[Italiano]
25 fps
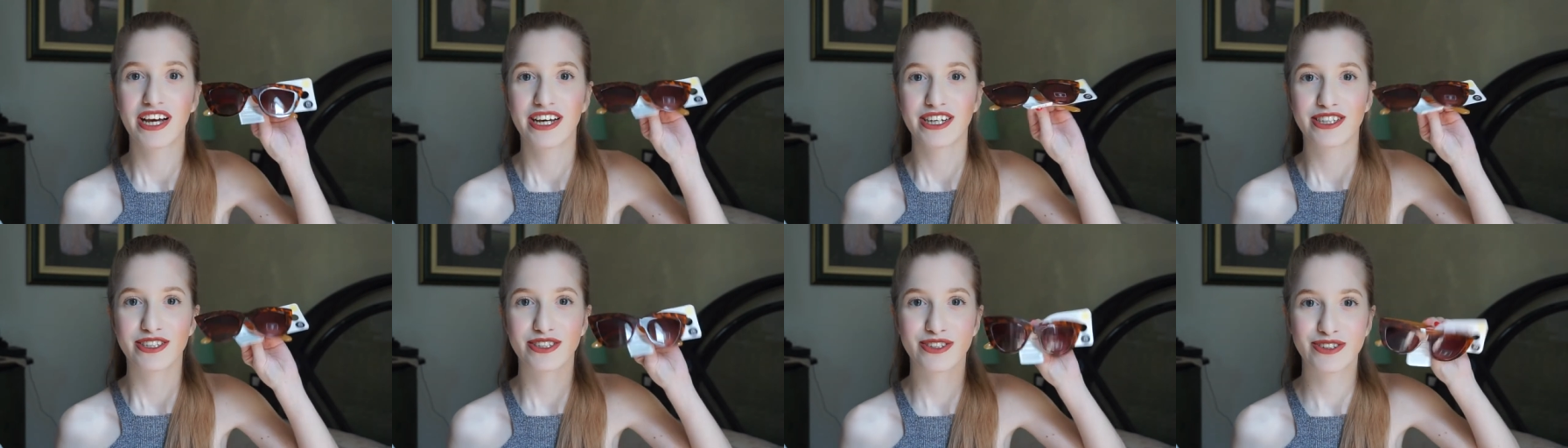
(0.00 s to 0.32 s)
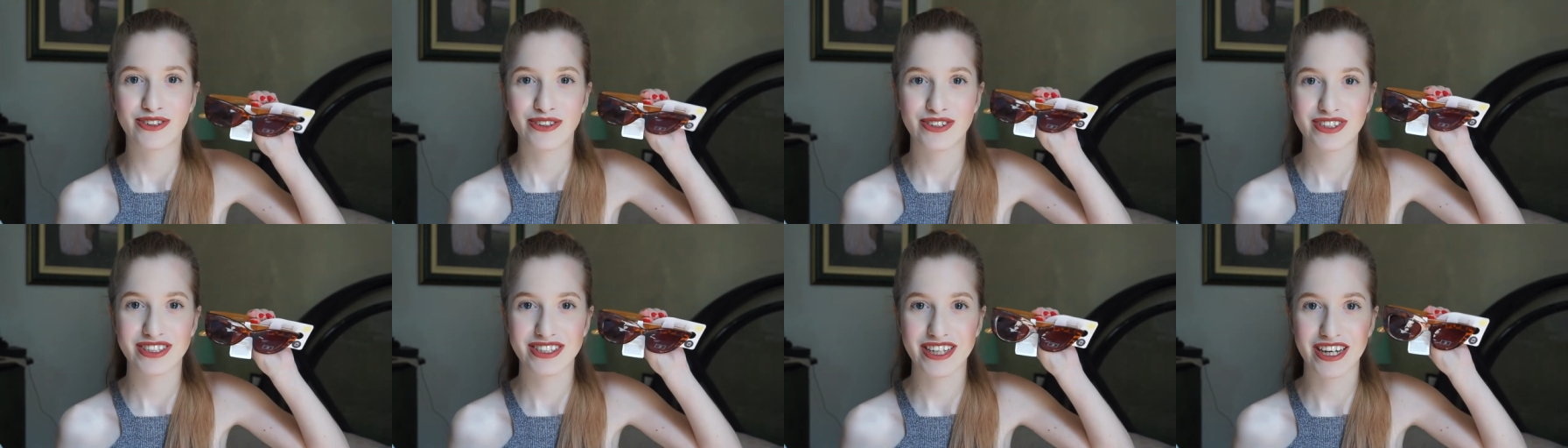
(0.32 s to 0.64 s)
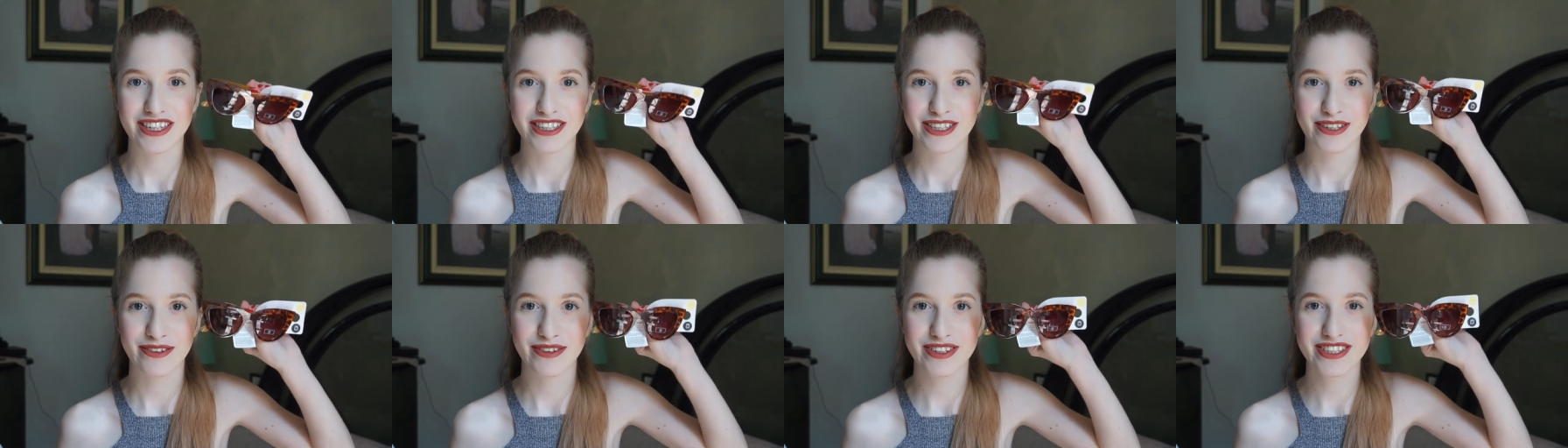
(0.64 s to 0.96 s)
sono
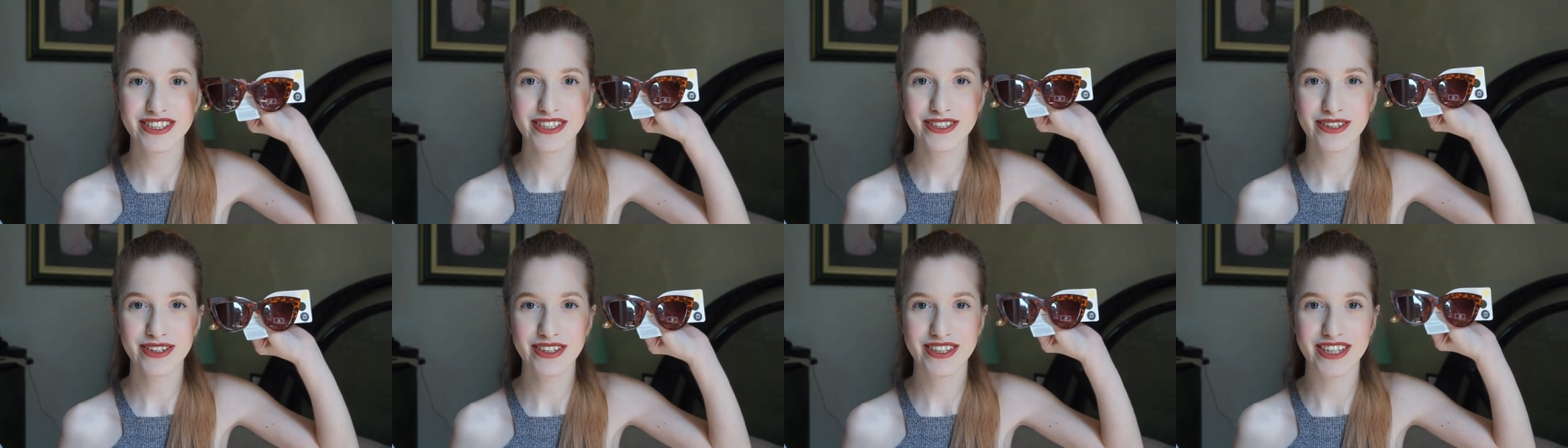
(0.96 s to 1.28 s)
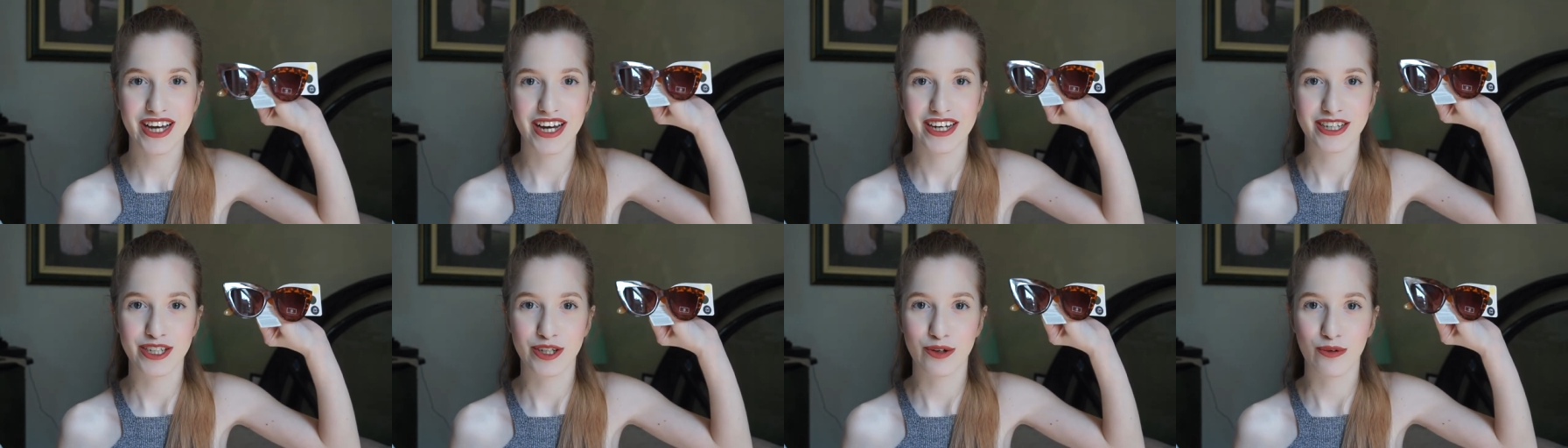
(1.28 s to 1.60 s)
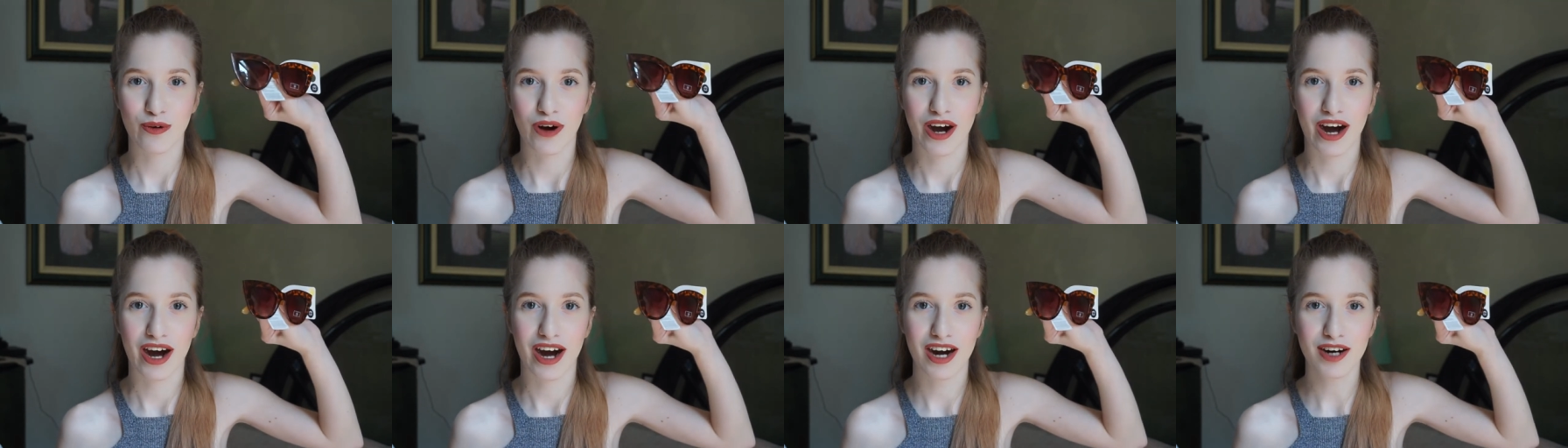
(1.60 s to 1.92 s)
stati questi occhiali
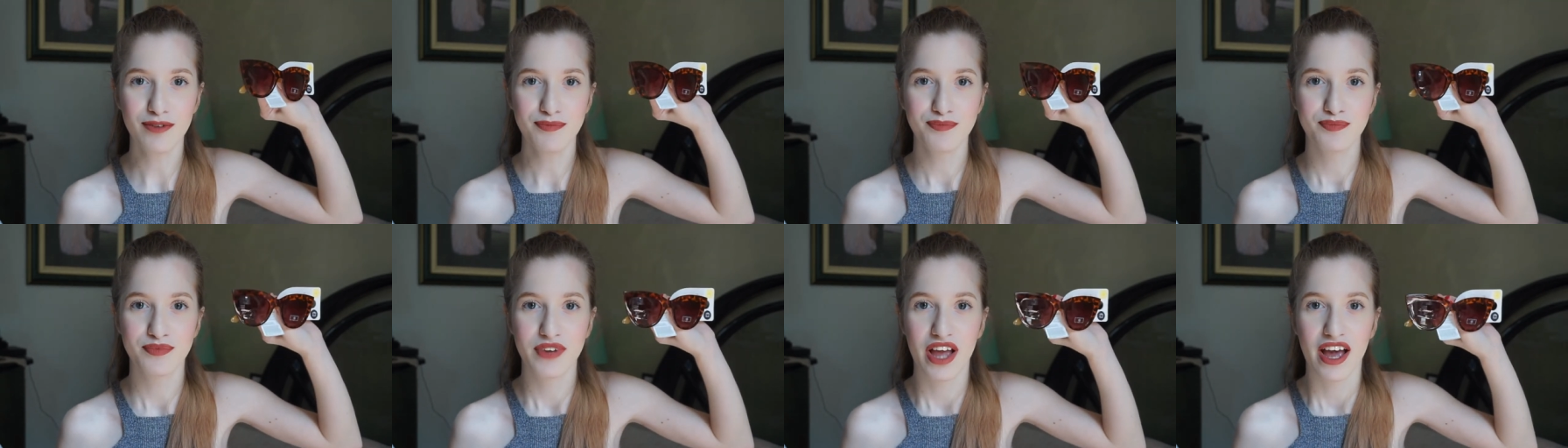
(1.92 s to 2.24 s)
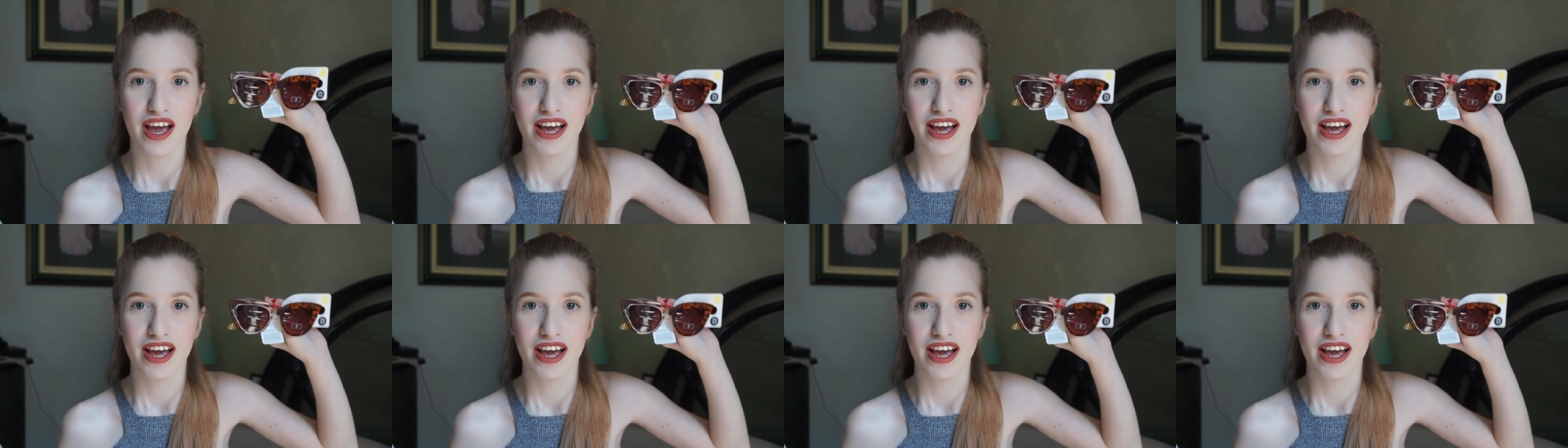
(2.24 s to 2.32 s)
qua,